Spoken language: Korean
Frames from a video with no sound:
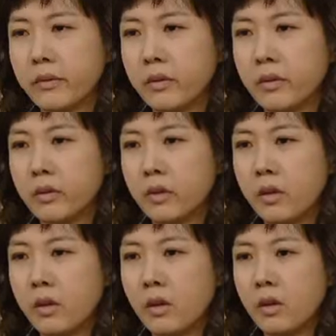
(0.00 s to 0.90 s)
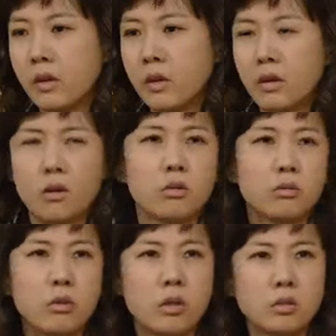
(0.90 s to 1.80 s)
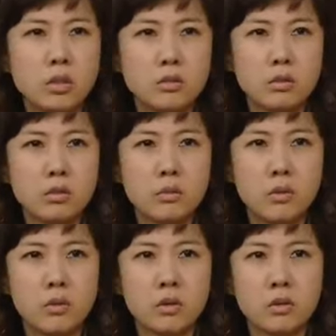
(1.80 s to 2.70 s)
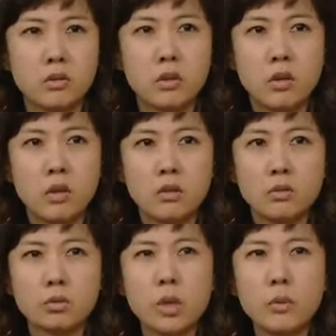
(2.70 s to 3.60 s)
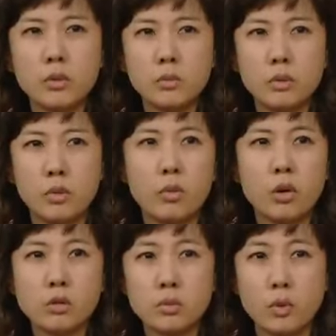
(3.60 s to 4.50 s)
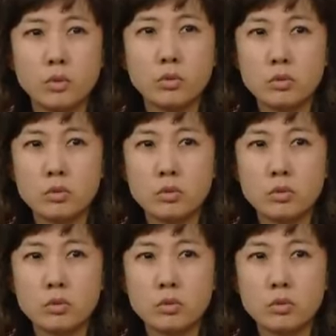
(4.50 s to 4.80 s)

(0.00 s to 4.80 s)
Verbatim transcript: 않네. 괜히 찾아갔나 봐. 또 사모님이 오해하시면